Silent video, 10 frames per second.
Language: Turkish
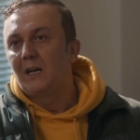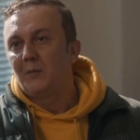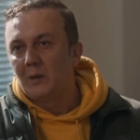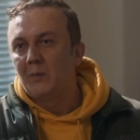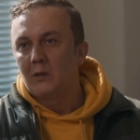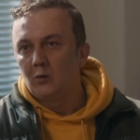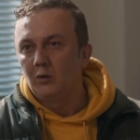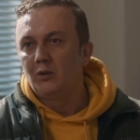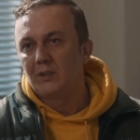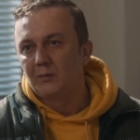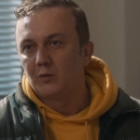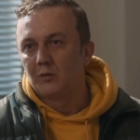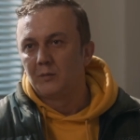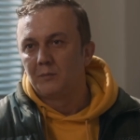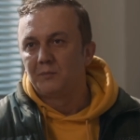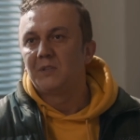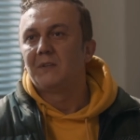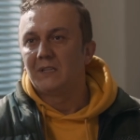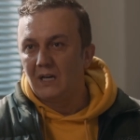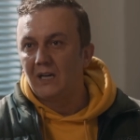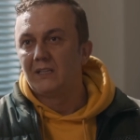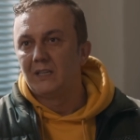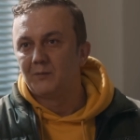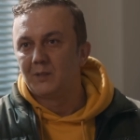abi emekli oluyor ya bugün. Bir veda edeyim